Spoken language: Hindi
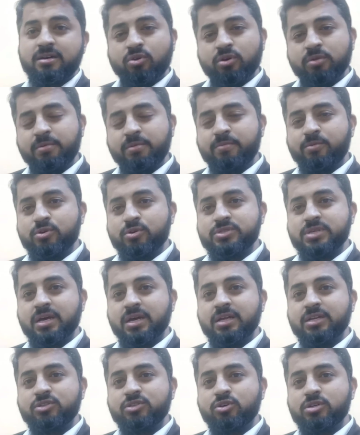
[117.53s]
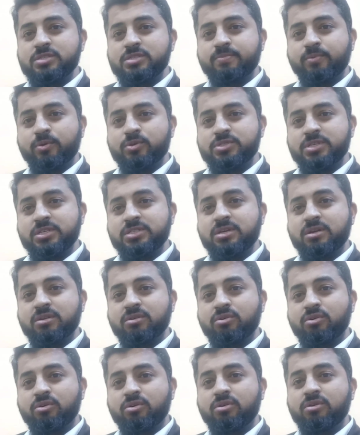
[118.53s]
और भी बहुत सारे जो इस प्रोसीजर
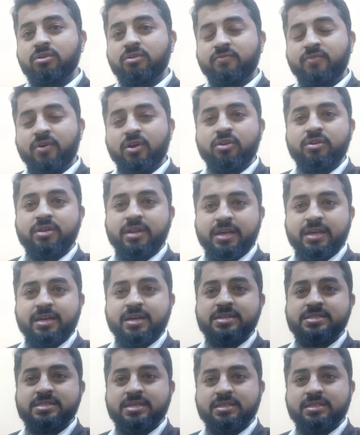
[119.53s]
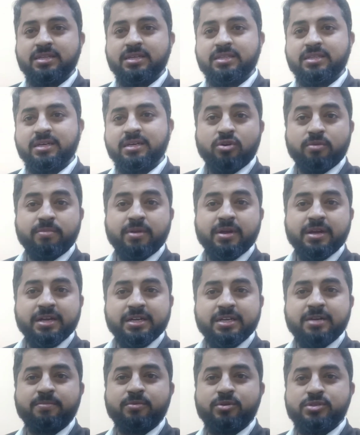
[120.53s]
को फॉलो नहीं कर सकते थे
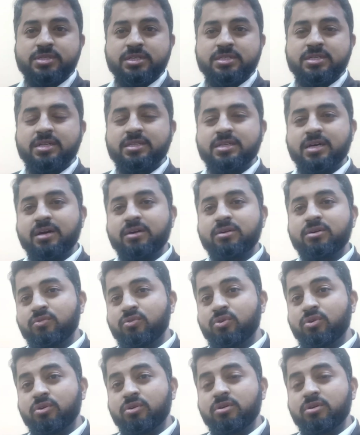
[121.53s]
कॉम्प्लिकेटेड प्रोसीजर था वो